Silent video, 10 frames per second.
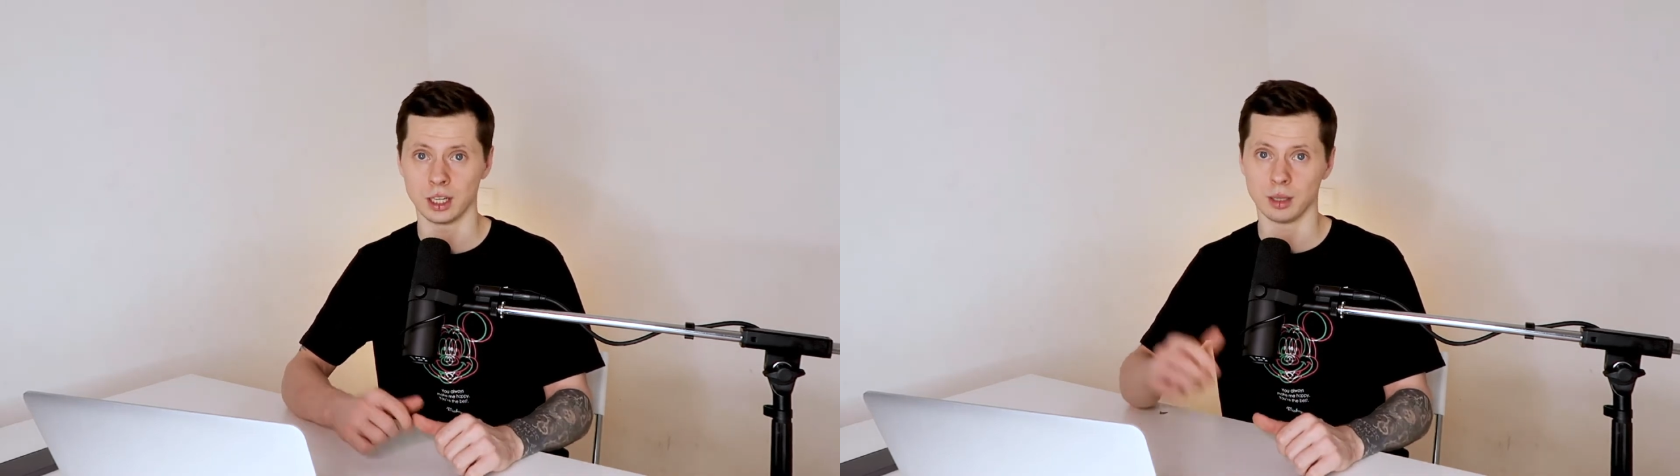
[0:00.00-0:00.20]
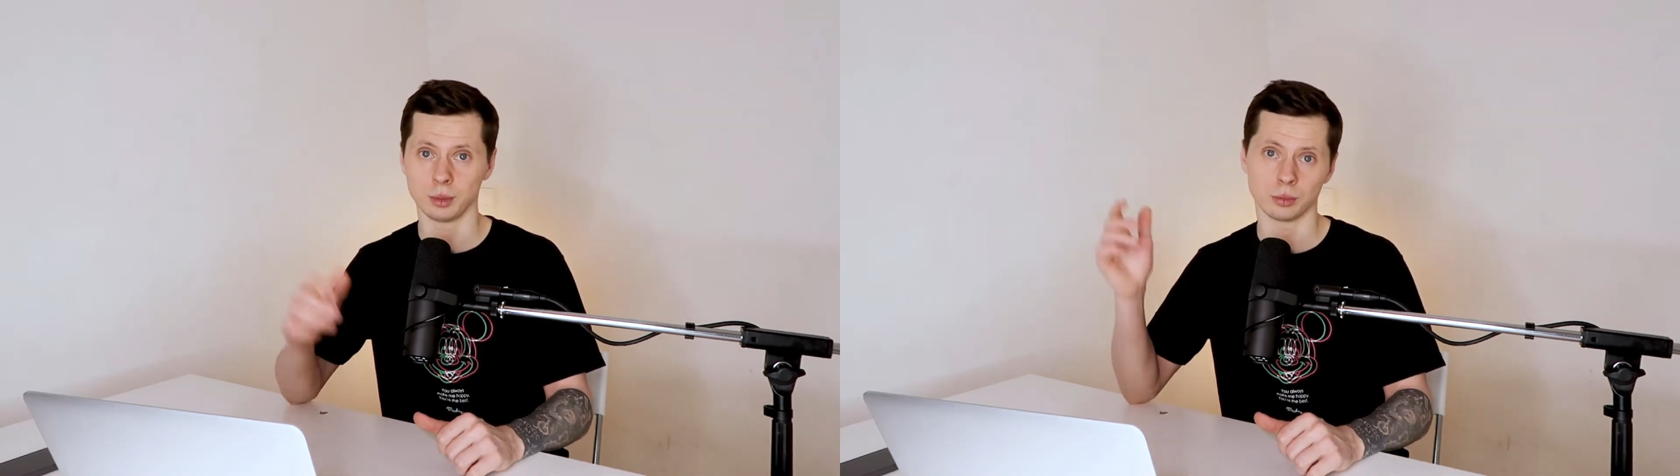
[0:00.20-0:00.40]

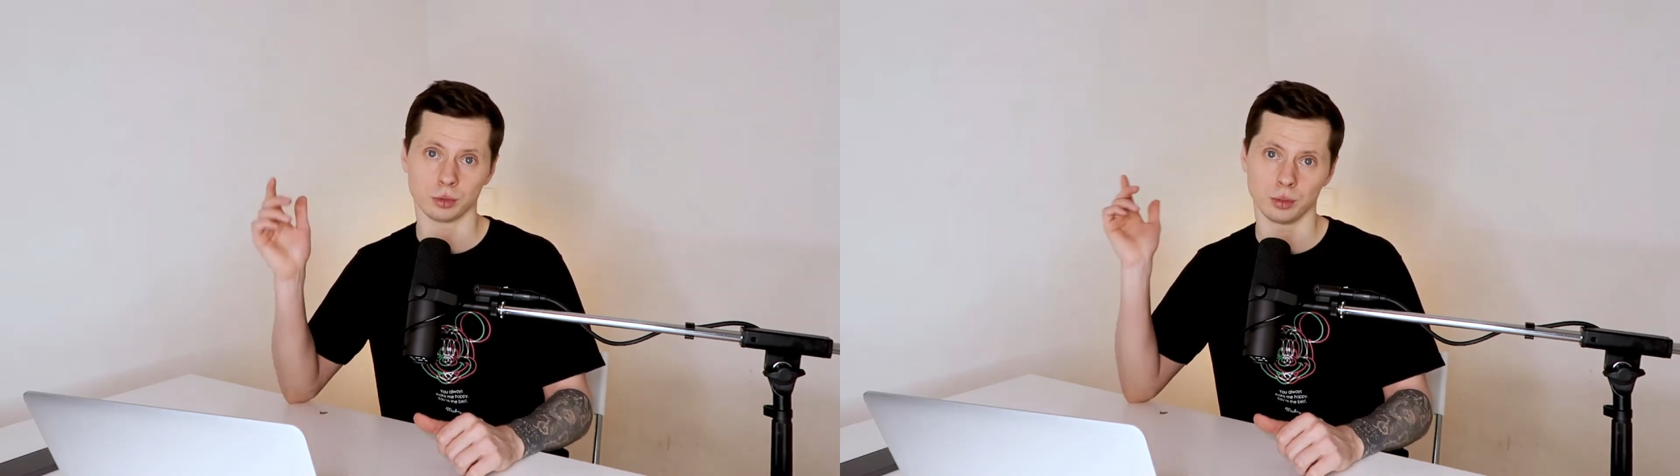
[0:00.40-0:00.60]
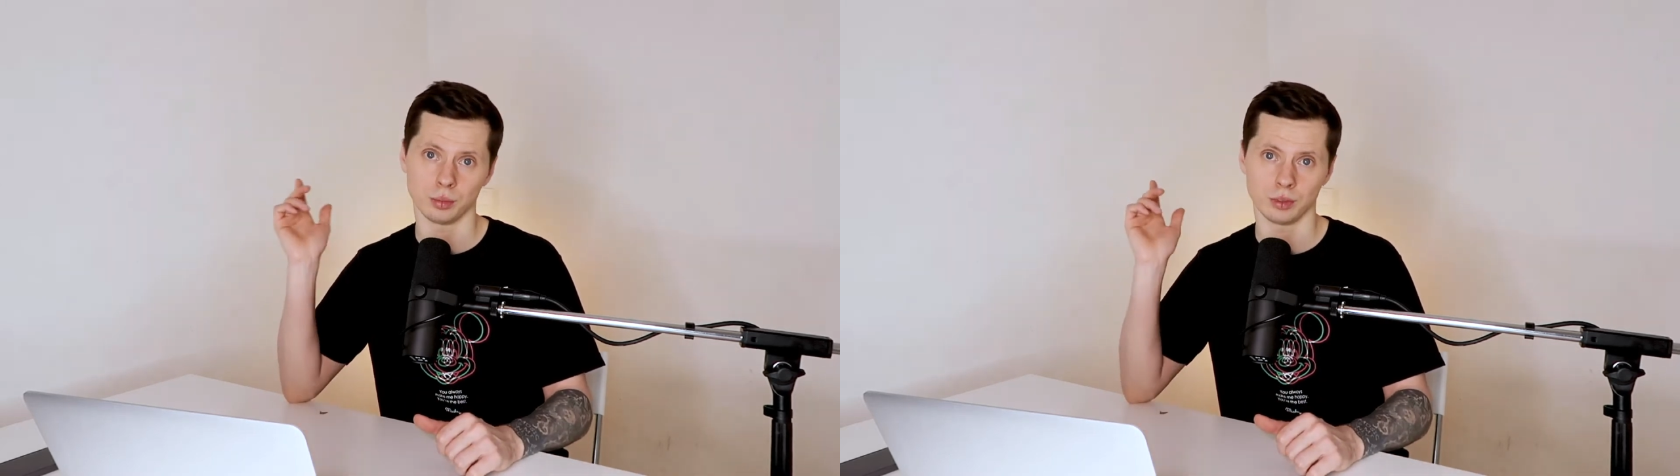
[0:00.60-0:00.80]
Об этом
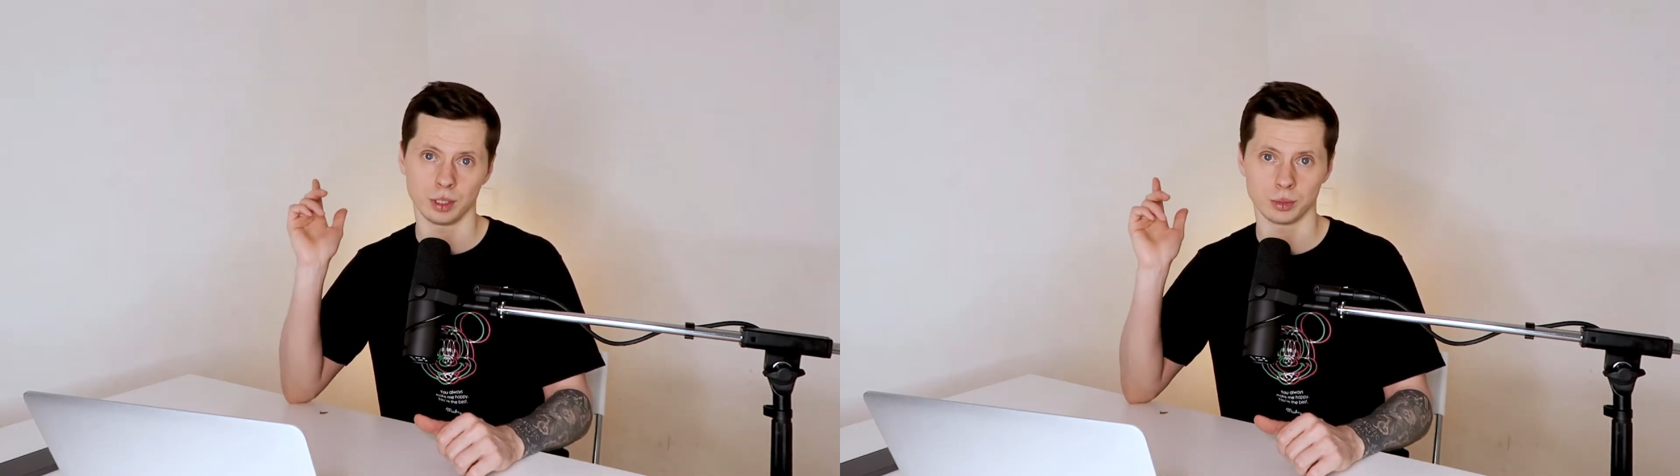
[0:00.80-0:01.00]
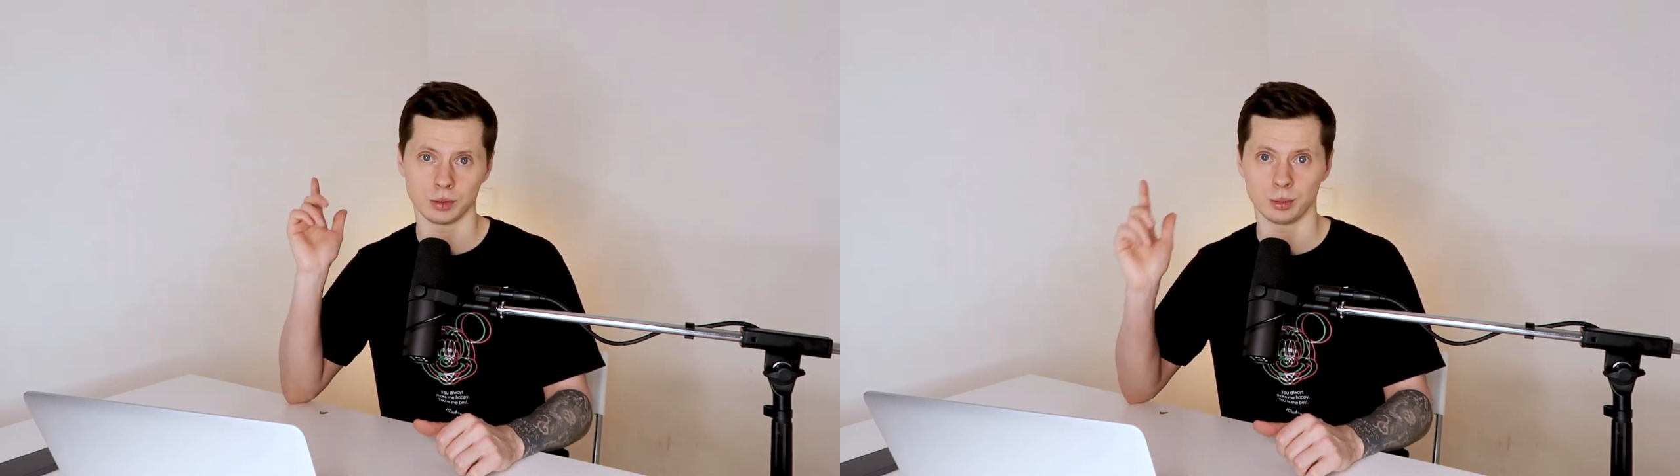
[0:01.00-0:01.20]
сегодня
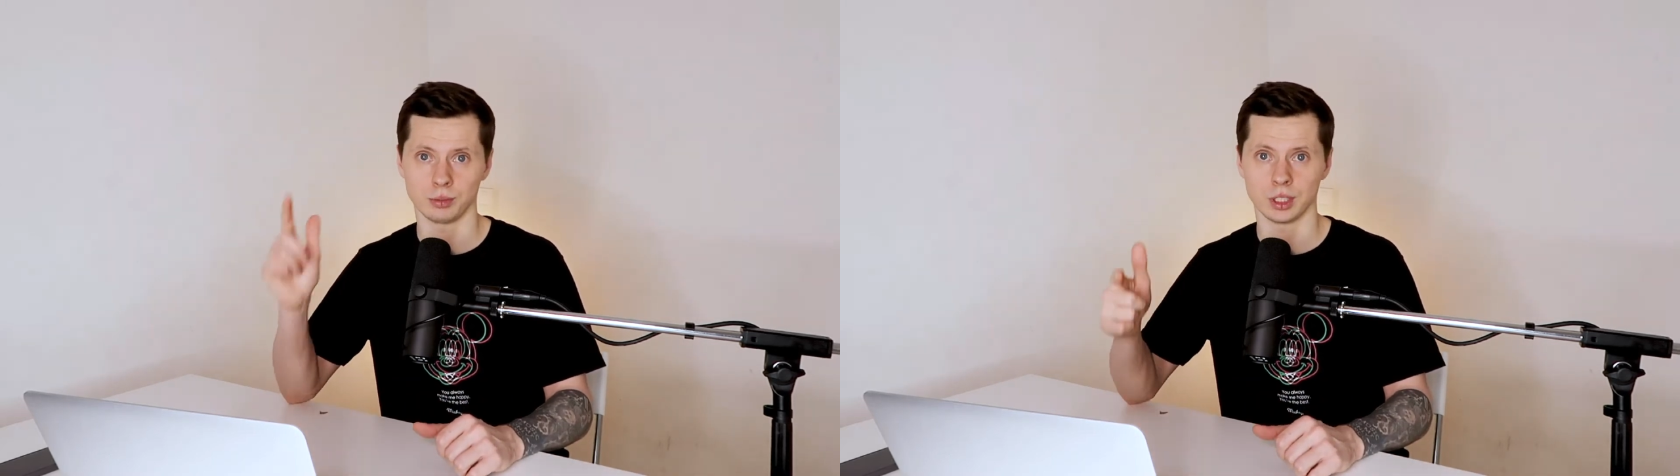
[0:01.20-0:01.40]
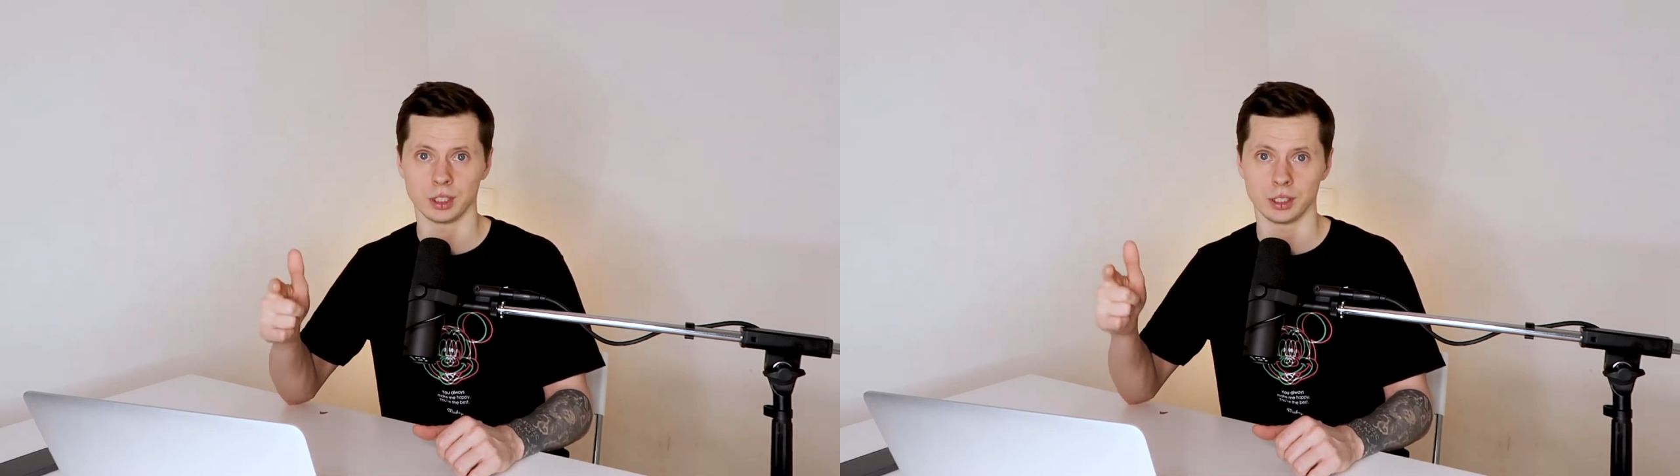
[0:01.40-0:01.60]
поговорим с вами
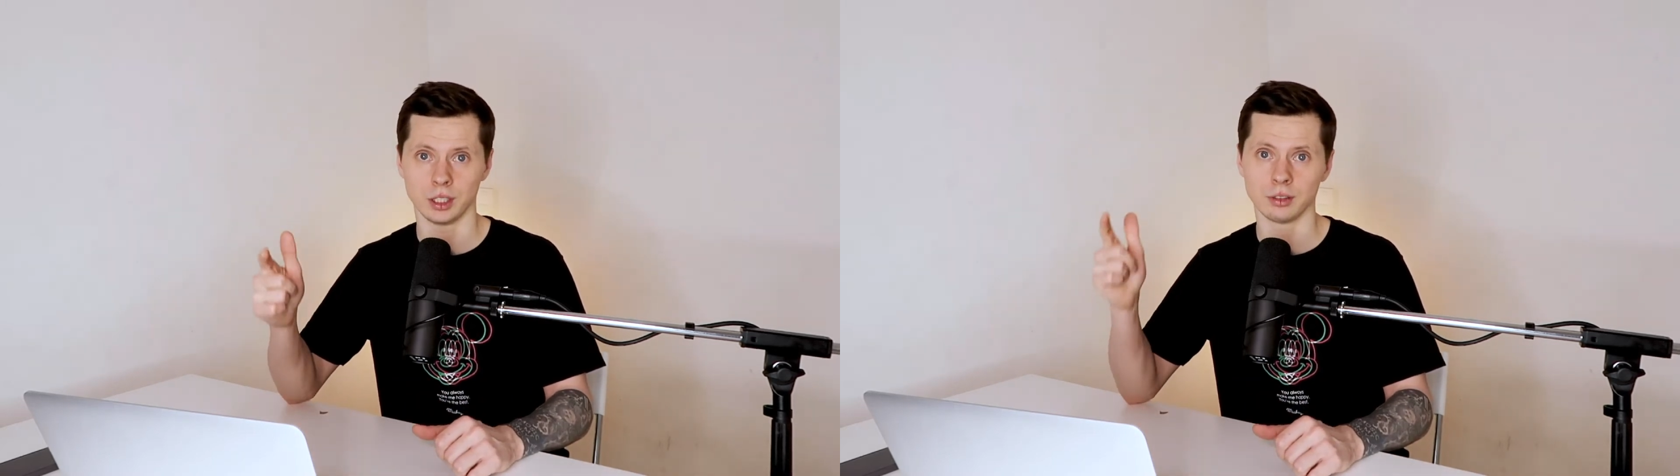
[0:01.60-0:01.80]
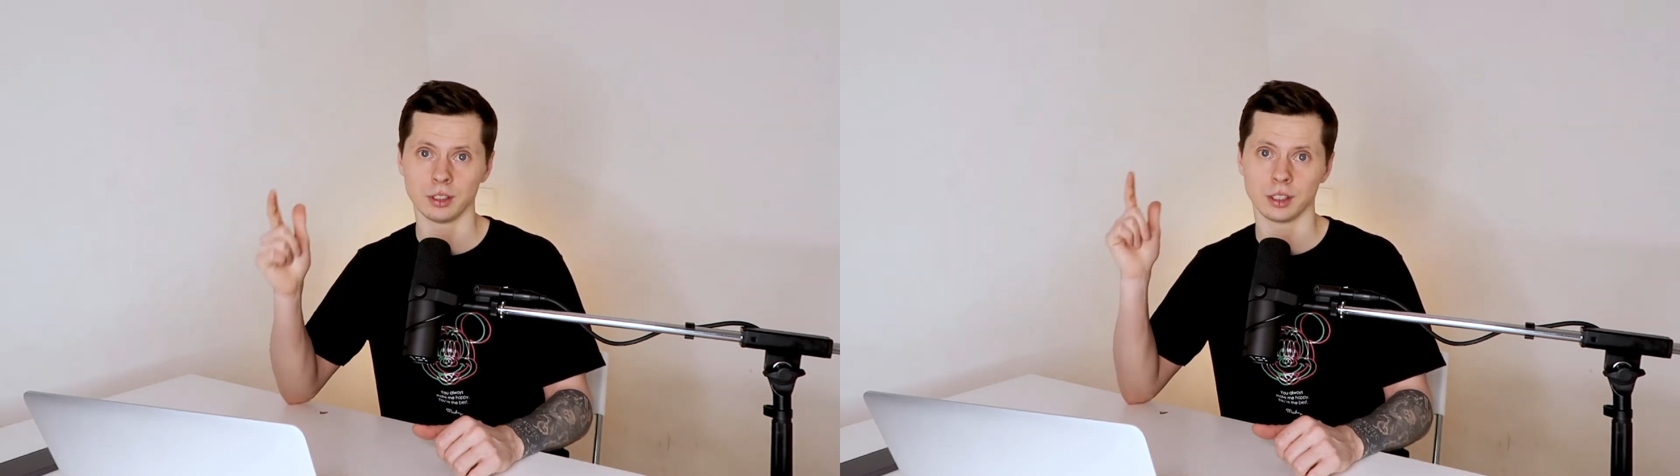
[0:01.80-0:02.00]
в
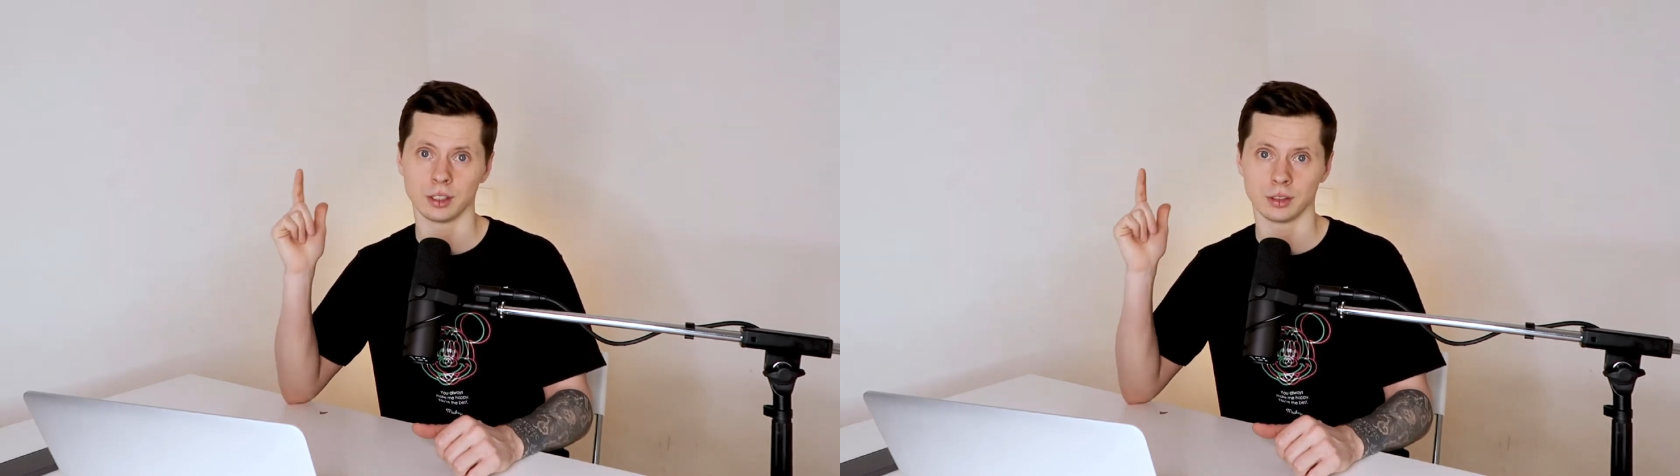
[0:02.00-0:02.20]
статье,